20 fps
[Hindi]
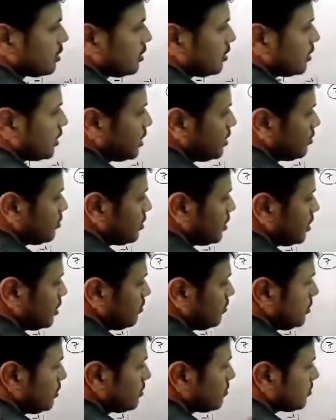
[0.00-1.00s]
नाइन होगा यहाँ
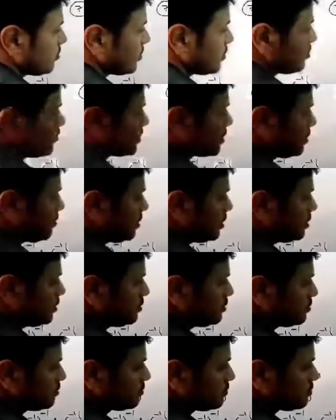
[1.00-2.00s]
पे उसके
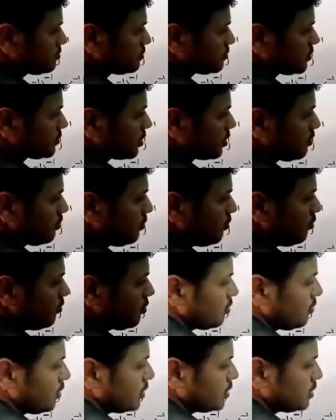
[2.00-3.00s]
बाद
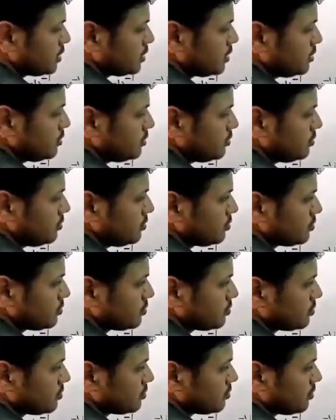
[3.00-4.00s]
फोर बाई थ्री इंटू
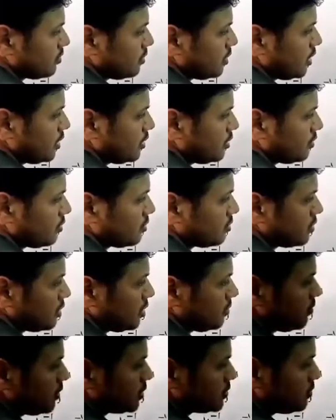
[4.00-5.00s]
नाइन थ्री
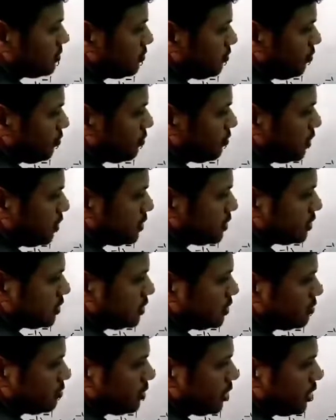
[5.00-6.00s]
प्लस वन फोर बाई थ्री
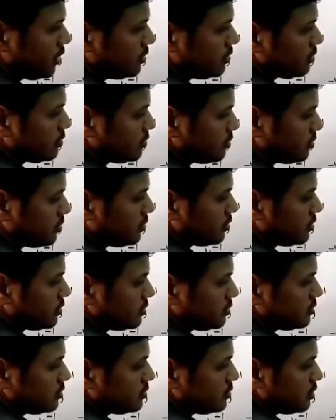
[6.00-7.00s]
इंटू नाइन
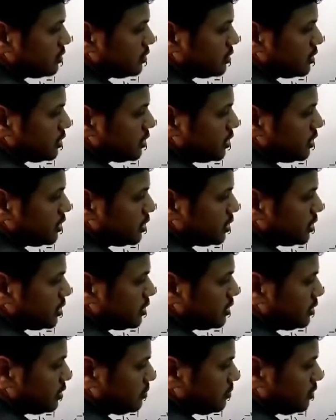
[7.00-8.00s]
थ्री थ्री जो नाइन कट
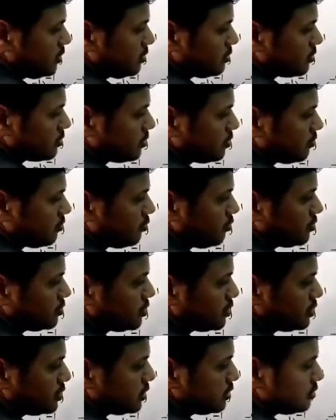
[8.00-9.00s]
गया यहाँ पे फोर
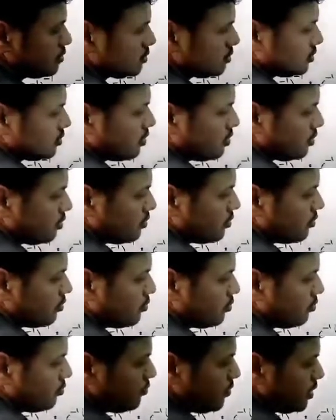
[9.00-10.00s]
थ्री जो
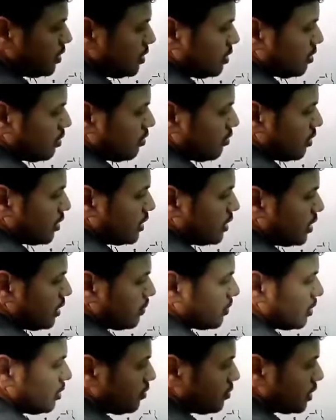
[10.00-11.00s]
ट्वेल्व और ये
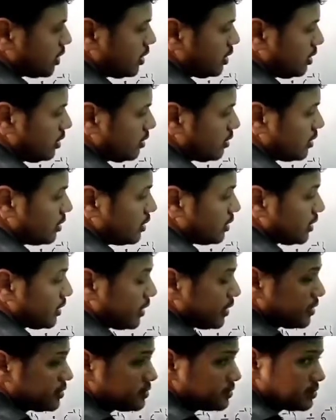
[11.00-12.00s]
आपका हो गया
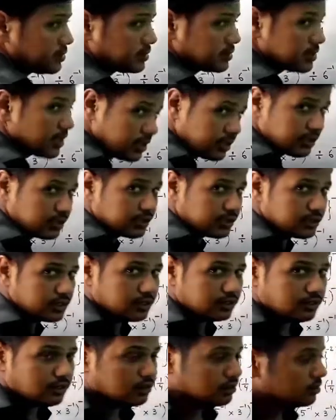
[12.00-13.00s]
आंसर ठीक है
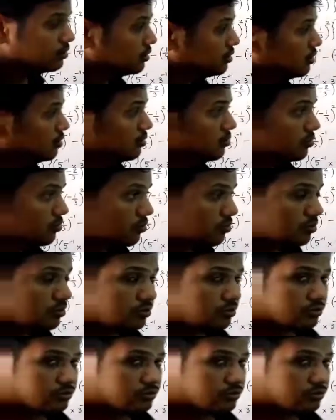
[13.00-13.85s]
ना तो